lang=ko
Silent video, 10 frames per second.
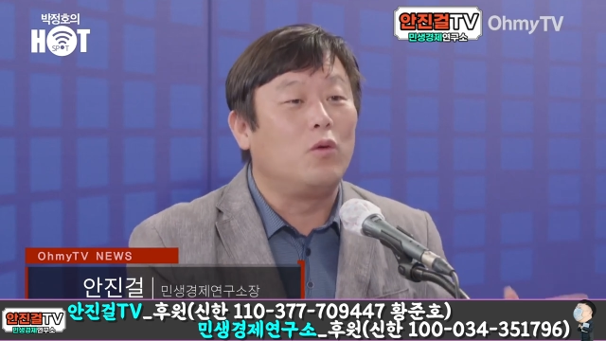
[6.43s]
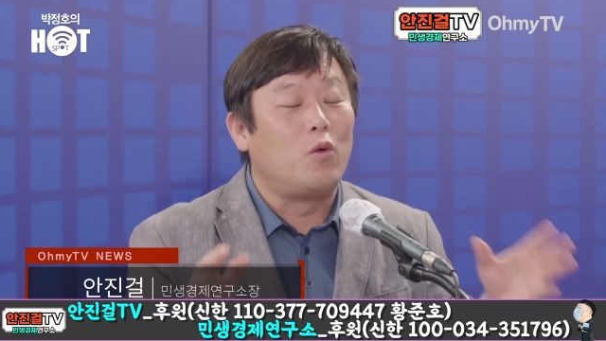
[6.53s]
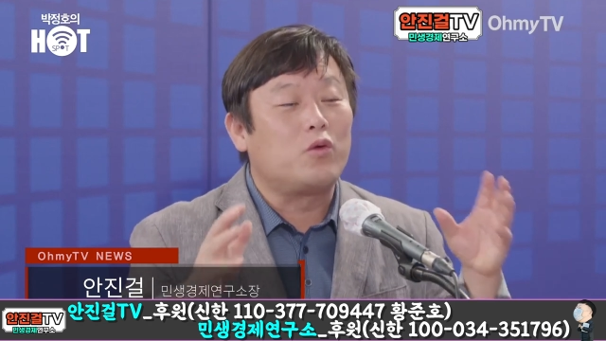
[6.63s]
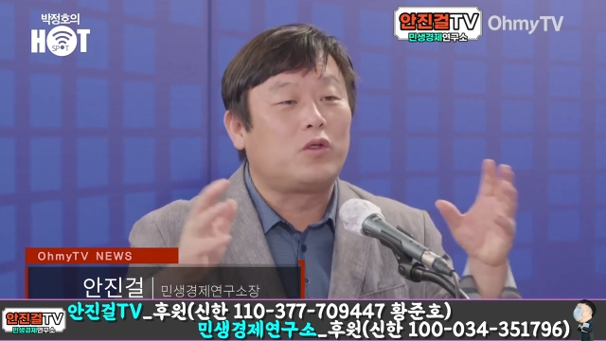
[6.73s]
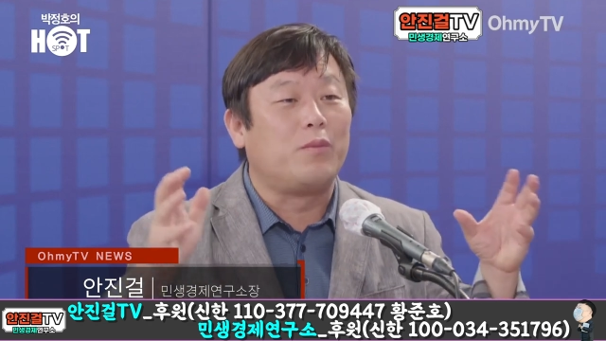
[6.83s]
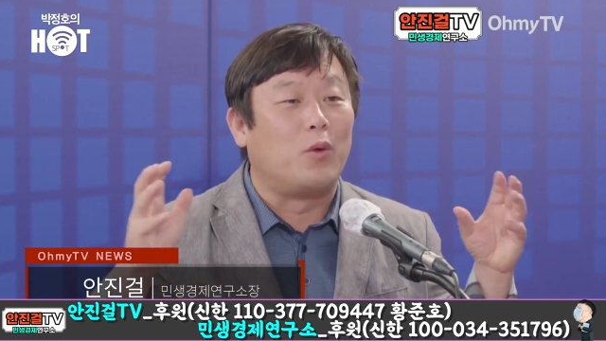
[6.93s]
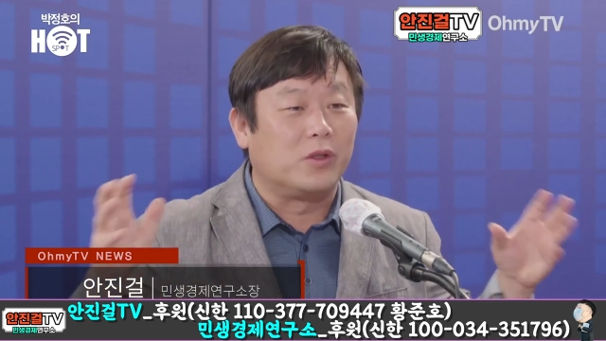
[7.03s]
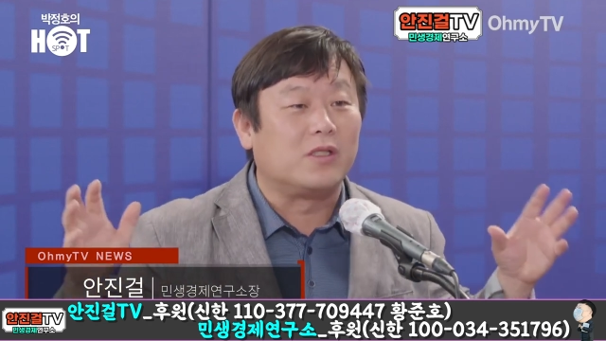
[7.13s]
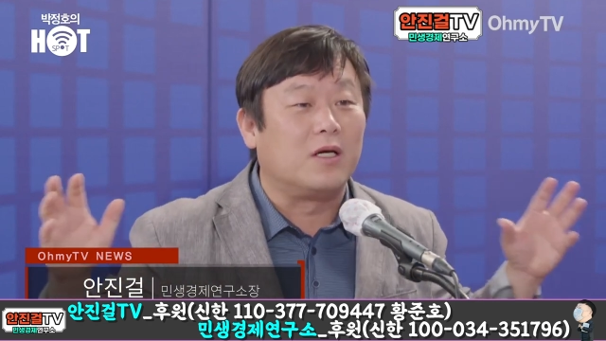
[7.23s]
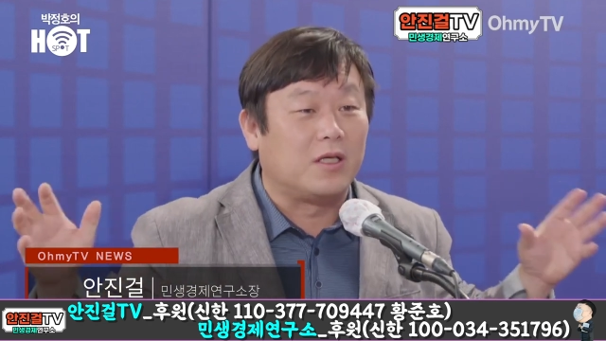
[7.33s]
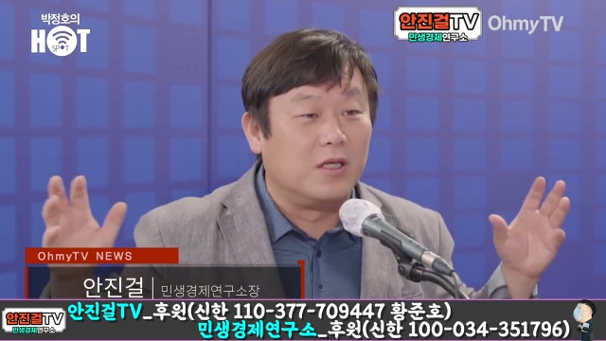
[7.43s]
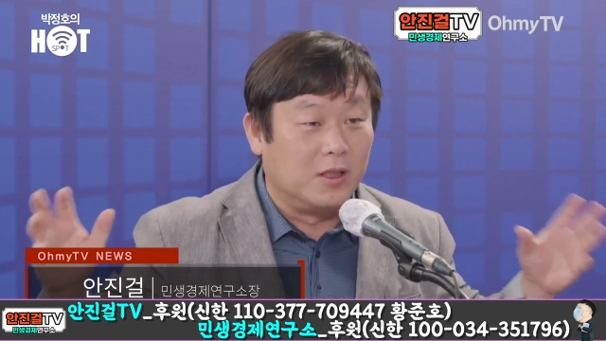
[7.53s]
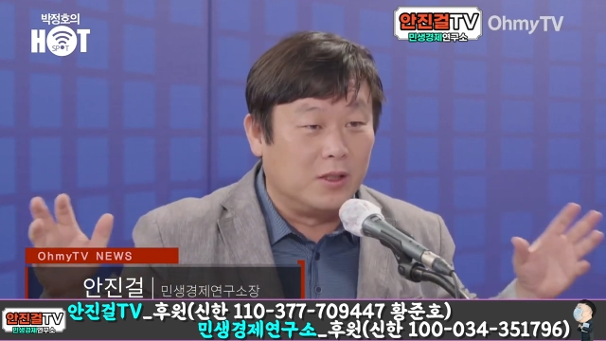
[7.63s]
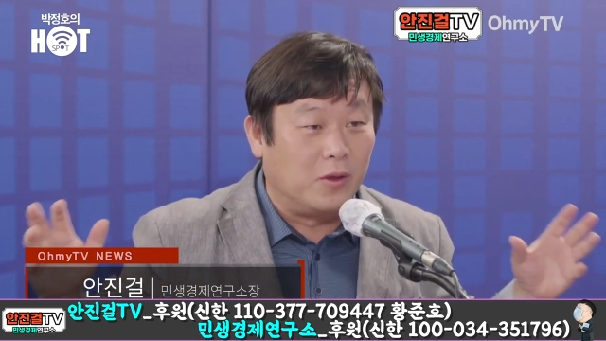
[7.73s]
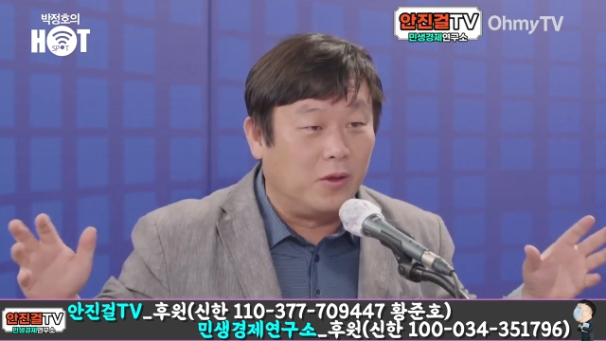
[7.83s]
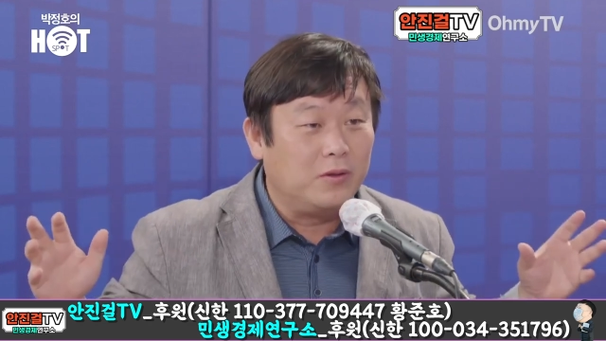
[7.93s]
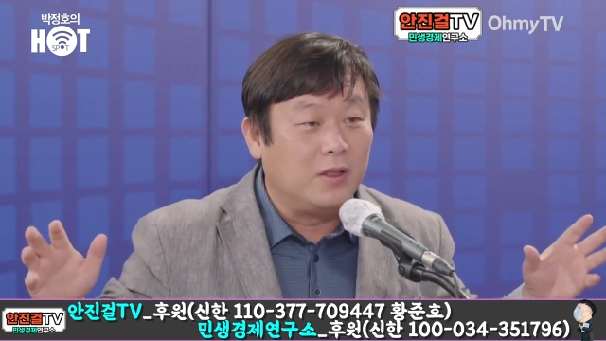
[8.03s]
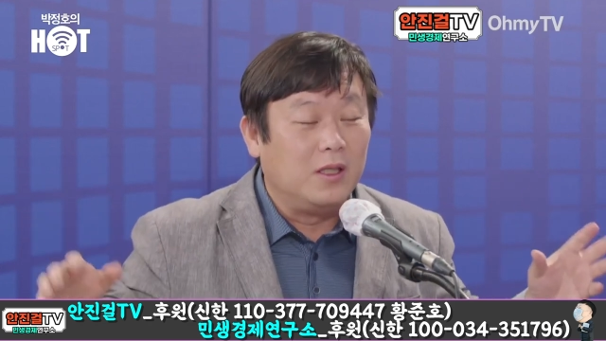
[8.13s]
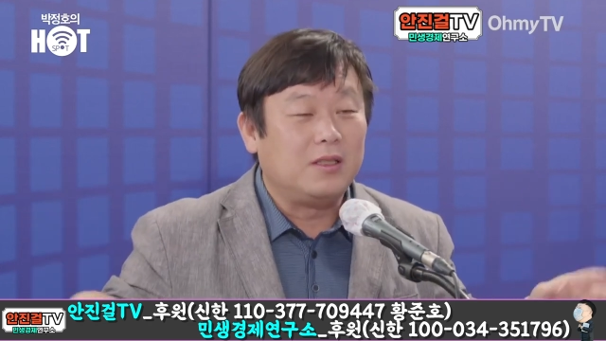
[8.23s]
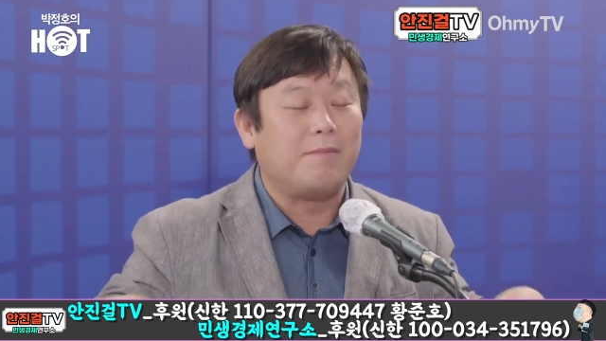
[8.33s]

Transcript: 5, 6천 명 오신 것 같아요, 연인원. 네.